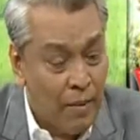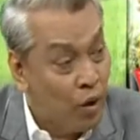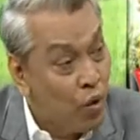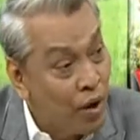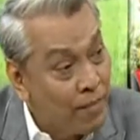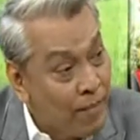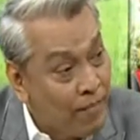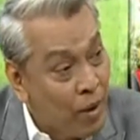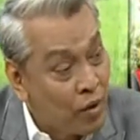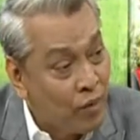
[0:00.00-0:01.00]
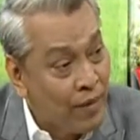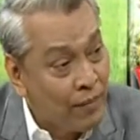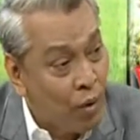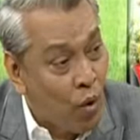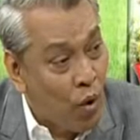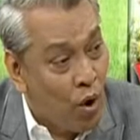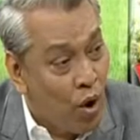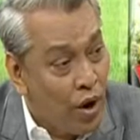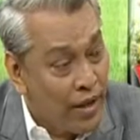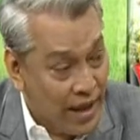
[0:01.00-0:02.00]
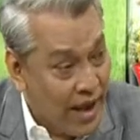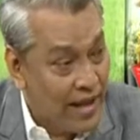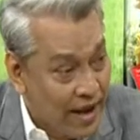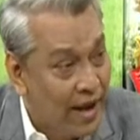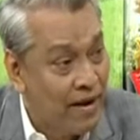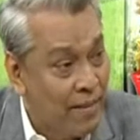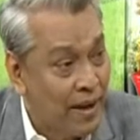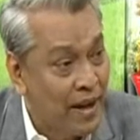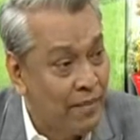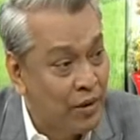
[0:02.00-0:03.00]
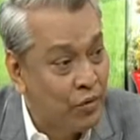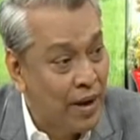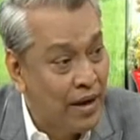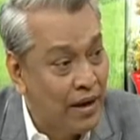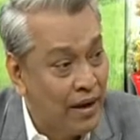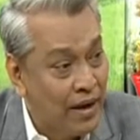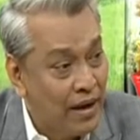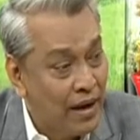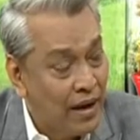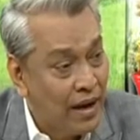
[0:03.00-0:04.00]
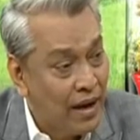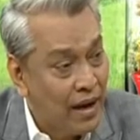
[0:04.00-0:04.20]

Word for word: เป็นหมอนวดแบบหมอนวดวัดโพอย่างเงี้ยอย่างเงี้ยเขาเรียกแผนไทยปัจจุบันอ๋อไอ